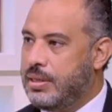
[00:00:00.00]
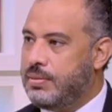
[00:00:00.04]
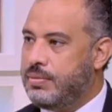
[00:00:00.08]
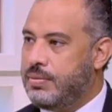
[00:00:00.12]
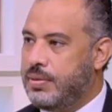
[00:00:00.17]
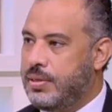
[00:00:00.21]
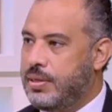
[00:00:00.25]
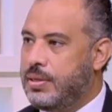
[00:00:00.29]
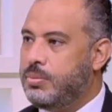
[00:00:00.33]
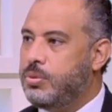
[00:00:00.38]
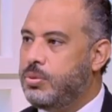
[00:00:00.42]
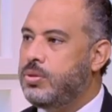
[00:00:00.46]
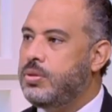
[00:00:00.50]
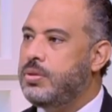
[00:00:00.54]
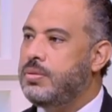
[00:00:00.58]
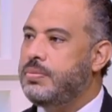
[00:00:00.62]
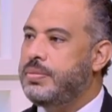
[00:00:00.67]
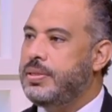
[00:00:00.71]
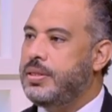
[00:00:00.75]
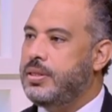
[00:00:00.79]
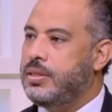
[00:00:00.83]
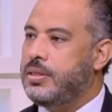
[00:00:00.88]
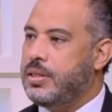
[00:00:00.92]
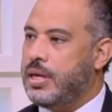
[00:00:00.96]
فلا بد
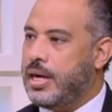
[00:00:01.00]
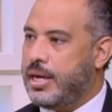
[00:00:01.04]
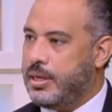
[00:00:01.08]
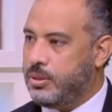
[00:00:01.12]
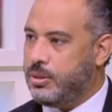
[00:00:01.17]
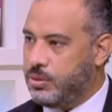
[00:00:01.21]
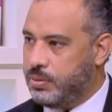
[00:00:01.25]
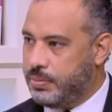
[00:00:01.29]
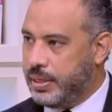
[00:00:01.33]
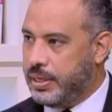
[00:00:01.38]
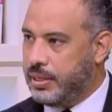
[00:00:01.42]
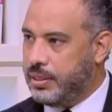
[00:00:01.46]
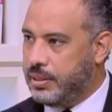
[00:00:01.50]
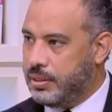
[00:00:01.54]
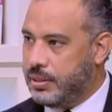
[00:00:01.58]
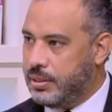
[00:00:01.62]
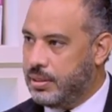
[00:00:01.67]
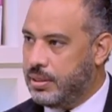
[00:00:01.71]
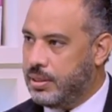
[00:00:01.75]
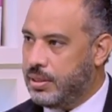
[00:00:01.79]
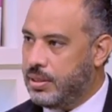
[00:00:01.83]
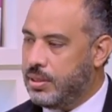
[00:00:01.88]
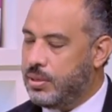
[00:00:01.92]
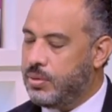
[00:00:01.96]
من التعايش معاه
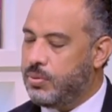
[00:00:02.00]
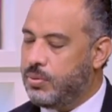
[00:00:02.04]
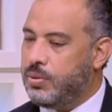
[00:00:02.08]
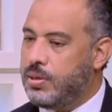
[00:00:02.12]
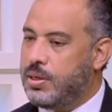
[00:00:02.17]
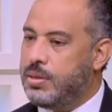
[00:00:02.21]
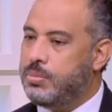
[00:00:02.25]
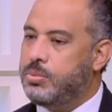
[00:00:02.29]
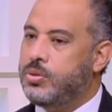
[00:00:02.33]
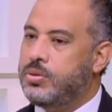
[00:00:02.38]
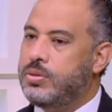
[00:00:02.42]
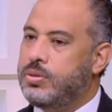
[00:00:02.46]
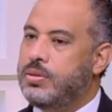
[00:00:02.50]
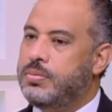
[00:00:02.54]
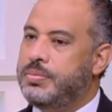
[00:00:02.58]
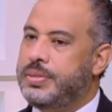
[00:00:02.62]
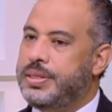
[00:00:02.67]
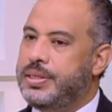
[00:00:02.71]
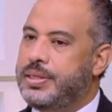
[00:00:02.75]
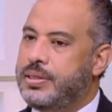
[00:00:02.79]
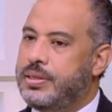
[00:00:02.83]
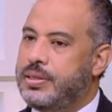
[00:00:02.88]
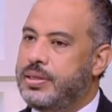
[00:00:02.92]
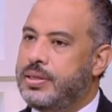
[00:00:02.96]
ولا بد
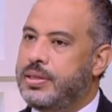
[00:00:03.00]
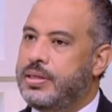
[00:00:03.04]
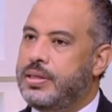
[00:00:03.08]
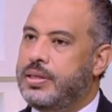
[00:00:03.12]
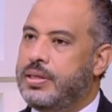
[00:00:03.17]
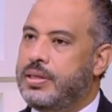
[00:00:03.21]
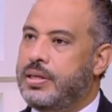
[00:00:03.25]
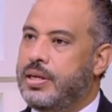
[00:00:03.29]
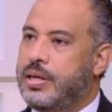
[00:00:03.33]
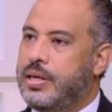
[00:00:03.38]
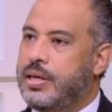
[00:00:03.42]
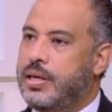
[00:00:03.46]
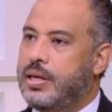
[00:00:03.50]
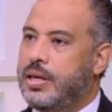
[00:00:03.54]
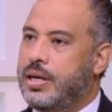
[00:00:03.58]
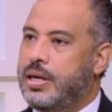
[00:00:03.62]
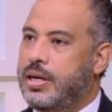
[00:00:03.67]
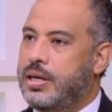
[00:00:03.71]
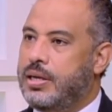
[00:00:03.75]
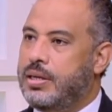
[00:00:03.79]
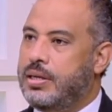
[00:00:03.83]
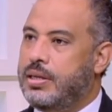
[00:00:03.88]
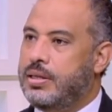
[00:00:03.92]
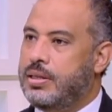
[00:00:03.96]
من
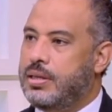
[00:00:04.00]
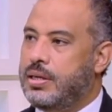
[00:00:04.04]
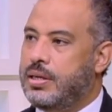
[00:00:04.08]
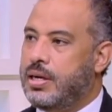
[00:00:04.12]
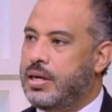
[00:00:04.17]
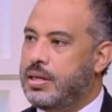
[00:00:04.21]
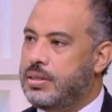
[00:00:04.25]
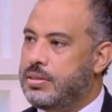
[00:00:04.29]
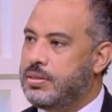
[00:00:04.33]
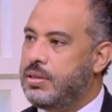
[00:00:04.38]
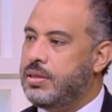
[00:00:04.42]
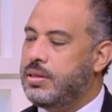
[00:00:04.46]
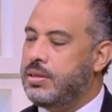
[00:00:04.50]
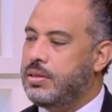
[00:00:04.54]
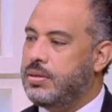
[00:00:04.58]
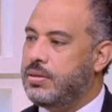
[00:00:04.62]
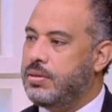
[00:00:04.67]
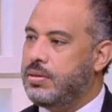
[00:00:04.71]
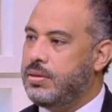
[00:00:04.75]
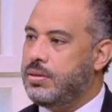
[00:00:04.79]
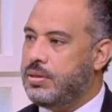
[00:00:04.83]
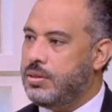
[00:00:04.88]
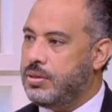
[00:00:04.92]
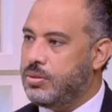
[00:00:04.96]
آه، اخذ
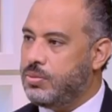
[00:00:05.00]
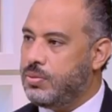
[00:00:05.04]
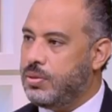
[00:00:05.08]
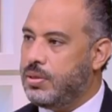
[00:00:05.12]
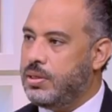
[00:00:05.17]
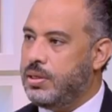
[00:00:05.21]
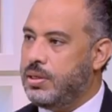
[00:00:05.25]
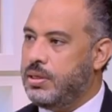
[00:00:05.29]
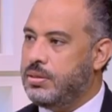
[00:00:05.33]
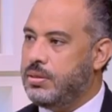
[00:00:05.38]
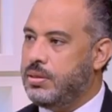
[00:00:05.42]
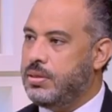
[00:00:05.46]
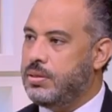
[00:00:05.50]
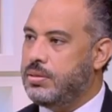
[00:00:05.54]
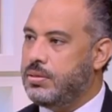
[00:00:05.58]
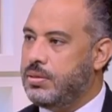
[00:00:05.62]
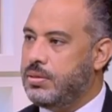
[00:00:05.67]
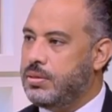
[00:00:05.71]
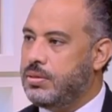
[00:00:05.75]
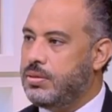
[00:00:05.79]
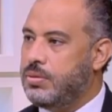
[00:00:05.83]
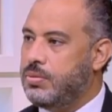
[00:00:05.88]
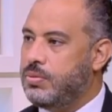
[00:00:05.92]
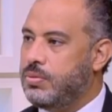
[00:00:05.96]
الاجراءات
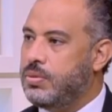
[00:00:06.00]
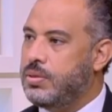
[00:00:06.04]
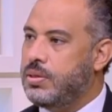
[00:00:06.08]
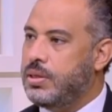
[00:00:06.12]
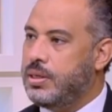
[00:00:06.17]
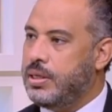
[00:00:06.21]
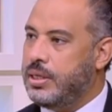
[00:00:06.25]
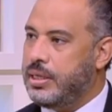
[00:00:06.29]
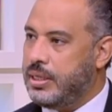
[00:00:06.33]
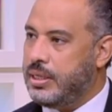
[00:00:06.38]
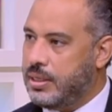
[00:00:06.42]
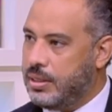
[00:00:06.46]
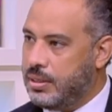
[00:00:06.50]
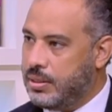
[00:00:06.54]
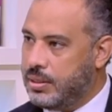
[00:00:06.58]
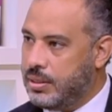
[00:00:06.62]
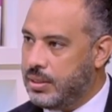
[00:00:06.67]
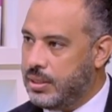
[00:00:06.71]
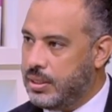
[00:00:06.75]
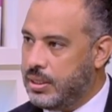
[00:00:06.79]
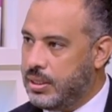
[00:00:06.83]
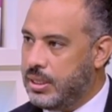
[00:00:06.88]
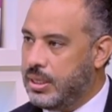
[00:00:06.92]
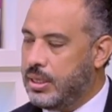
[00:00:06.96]
والاحتياطات الوقائيه
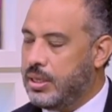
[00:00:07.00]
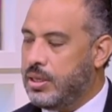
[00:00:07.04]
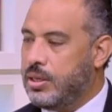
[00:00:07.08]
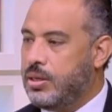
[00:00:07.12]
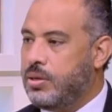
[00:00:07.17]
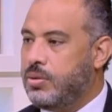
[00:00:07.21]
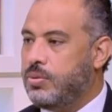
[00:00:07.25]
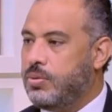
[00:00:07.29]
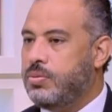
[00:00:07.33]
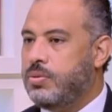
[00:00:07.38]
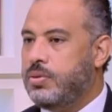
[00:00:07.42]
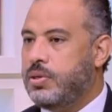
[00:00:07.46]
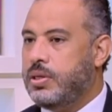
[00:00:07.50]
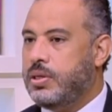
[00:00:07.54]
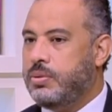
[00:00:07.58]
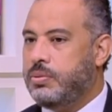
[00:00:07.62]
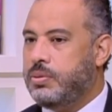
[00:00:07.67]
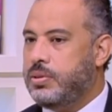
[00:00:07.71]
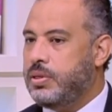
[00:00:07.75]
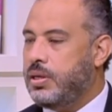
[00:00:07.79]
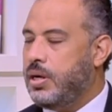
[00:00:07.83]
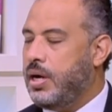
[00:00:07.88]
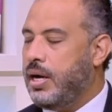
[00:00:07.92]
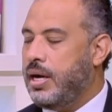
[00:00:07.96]

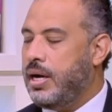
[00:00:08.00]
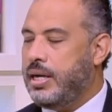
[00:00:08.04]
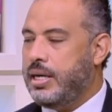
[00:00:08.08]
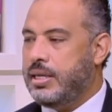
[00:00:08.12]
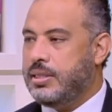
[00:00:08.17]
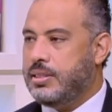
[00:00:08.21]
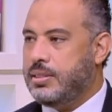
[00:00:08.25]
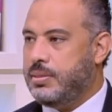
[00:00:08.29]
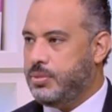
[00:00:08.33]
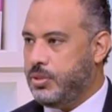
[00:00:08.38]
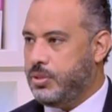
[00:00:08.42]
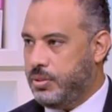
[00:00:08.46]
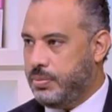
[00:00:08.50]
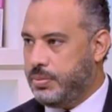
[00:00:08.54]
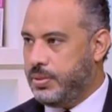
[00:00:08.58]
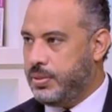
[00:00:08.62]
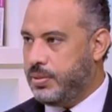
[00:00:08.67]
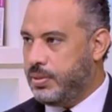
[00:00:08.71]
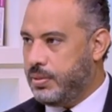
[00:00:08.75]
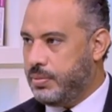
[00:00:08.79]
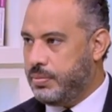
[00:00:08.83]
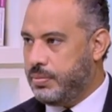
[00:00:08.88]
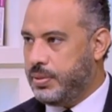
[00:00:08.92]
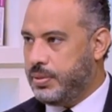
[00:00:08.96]
وان الحياه تمشي
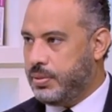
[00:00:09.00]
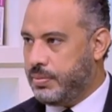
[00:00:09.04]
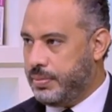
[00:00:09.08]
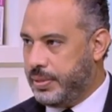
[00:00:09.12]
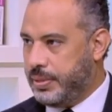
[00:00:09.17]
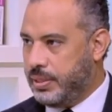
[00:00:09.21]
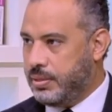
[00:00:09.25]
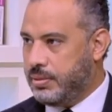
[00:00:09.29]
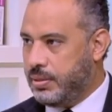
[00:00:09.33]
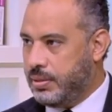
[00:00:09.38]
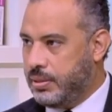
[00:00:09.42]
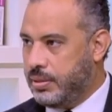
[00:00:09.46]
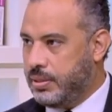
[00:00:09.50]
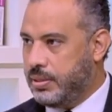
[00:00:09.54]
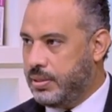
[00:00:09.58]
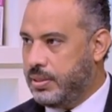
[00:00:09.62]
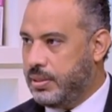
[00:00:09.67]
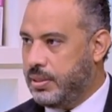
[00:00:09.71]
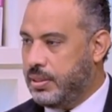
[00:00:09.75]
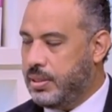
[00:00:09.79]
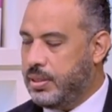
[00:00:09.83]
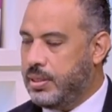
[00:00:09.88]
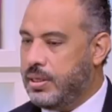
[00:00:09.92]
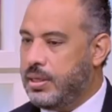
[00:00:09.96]
بطبيعتها
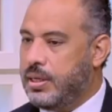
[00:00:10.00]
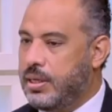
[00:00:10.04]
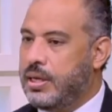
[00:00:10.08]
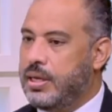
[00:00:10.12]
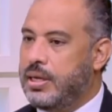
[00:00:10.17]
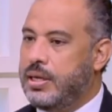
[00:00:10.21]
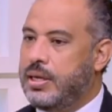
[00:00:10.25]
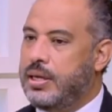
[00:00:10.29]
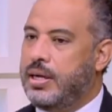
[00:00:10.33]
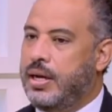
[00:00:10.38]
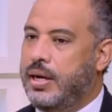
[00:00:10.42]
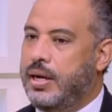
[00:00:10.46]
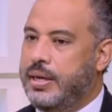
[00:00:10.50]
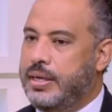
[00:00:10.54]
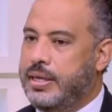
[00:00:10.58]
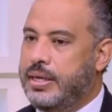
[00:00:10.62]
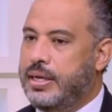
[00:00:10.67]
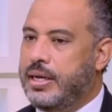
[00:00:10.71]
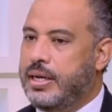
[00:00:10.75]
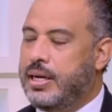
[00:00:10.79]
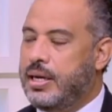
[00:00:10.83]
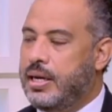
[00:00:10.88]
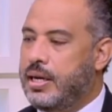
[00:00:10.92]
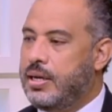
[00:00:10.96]
آه،
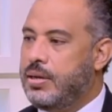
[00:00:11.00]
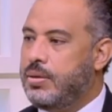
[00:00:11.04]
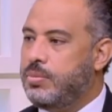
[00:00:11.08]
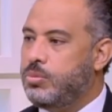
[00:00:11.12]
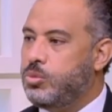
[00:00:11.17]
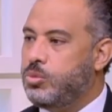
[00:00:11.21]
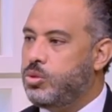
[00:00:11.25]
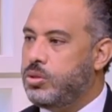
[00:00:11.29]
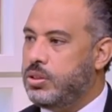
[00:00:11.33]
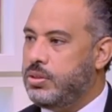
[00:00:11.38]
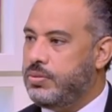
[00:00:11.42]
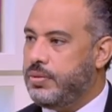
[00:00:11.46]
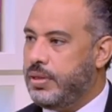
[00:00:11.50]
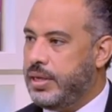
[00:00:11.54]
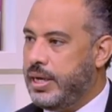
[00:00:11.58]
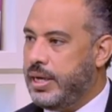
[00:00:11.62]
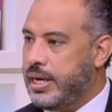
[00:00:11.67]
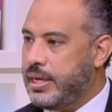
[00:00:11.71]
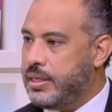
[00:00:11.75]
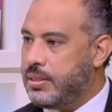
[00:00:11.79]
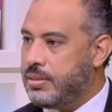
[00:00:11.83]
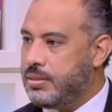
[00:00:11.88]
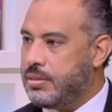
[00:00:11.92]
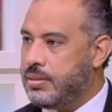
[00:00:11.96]
الحقيقه
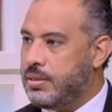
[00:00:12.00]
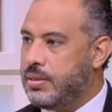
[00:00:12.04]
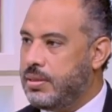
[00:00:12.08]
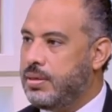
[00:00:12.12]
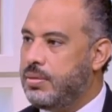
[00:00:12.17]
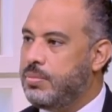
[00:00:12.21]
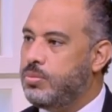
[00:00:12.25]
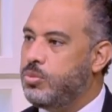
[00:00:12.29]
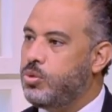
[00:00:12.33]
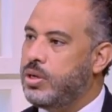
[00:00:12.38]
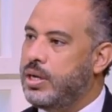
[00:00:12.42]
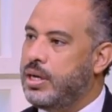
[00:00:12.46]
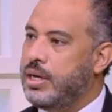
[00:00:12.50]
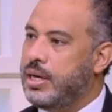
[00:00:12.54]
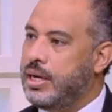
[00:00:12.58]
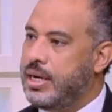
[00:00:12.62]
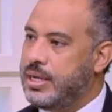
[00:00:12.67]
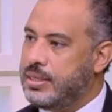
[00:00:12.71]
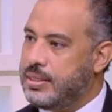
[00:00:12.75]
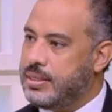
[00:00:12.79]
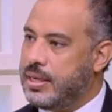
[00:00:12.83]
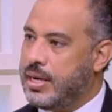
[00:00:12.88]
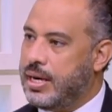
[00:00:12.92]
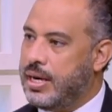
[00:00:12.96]
المستشفيات
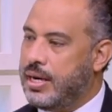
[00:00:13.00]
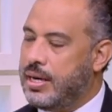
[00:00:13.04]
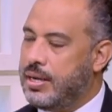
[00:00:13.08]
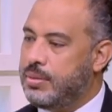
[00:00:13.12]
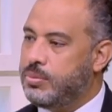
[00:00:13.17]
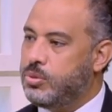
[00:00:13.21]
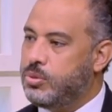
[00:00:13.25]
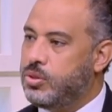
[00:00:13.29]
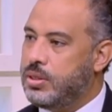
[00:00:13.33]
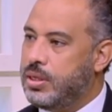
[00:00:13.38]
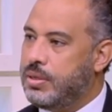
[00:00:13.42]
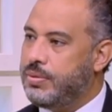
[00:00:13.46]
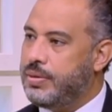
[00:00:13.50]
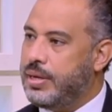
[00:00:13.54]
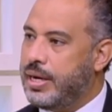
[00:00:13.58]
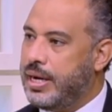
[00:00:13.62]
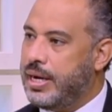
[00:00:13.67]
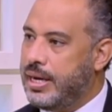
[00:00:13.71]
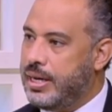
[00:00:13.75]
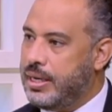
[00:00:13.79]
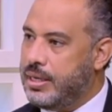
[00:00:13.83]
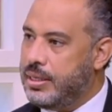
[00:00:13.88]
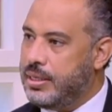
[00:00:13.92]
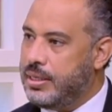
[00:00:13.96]
المجهزه على مستوى
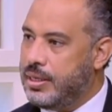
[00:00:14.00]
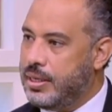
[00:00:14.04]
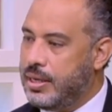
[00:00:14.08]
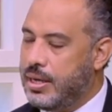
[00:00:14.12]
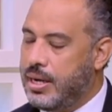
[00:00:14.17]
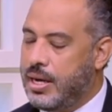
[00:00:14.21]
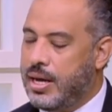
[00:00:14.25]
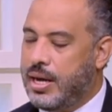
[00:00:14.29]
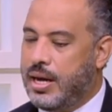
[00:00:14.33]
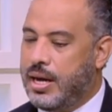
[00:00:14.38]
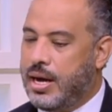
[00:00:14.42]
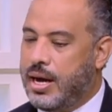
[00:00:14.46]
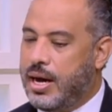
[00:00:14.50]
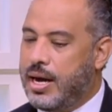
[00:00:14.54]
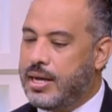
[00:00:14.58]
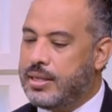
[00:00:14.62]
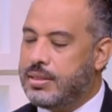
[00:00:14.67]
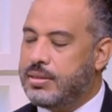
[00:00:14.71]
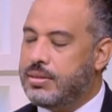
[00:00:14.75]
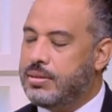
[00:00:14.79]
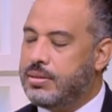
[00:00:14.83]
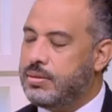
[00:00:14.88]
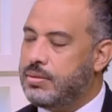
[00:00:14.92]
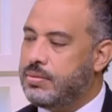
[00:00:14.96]
عالي
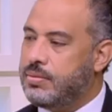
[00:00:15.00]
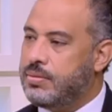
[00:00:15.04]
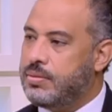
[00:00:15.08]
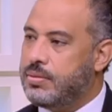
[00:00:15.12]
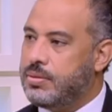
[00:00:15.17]
حطت